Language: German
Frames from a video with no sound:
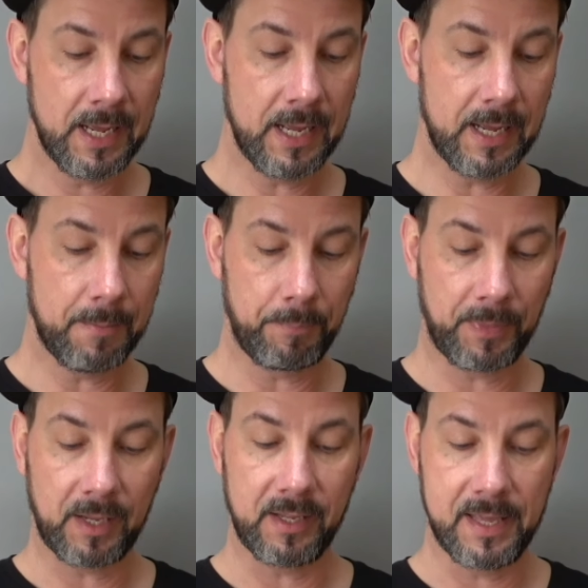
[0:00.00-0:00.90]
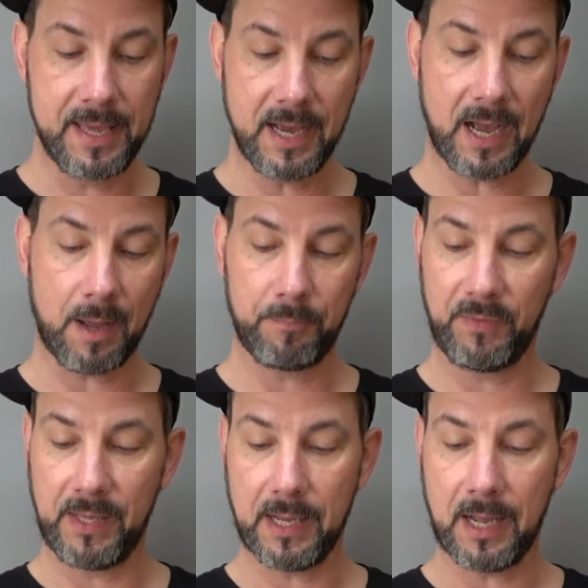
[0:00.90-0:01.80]
Ähm, hier
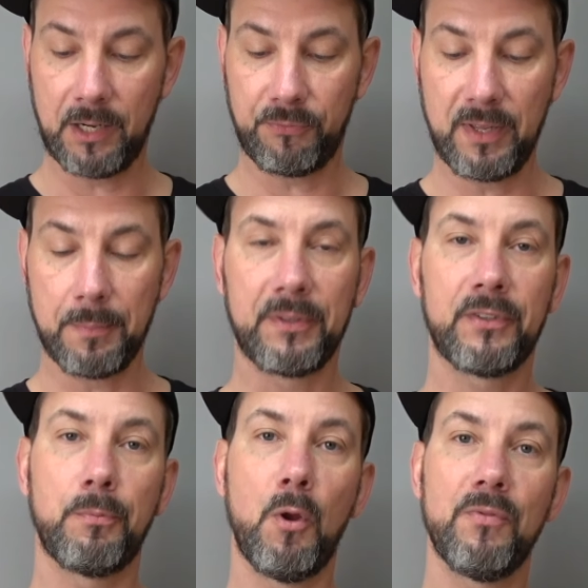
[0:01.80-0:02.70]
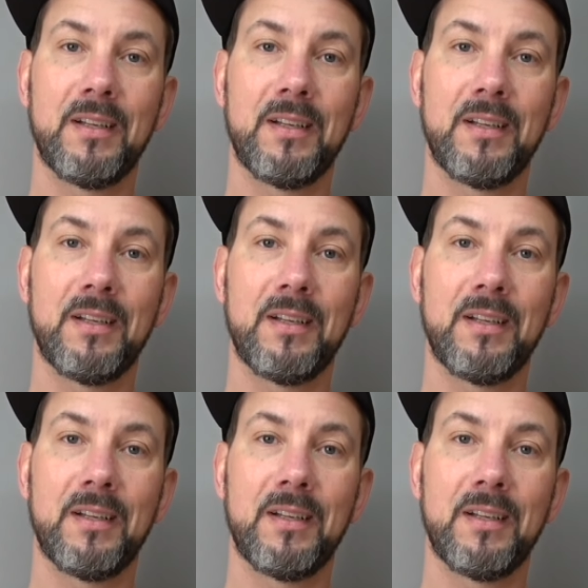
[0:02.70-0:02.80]
haben wir eine 4 bis 12,